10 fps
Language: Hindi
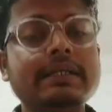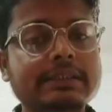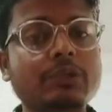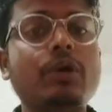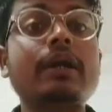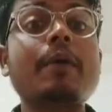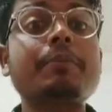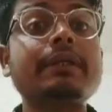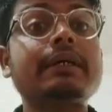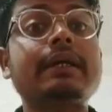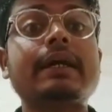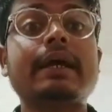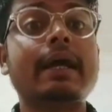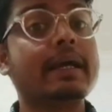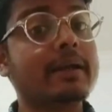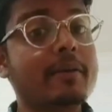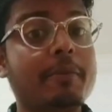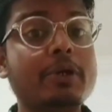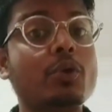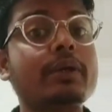ठीक तो तो अगर आप इधर रह रहे हैं
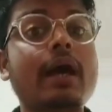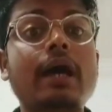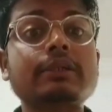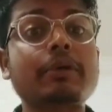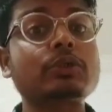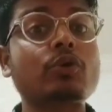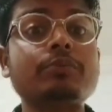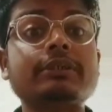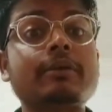पंडोल के आसपास तो हमसे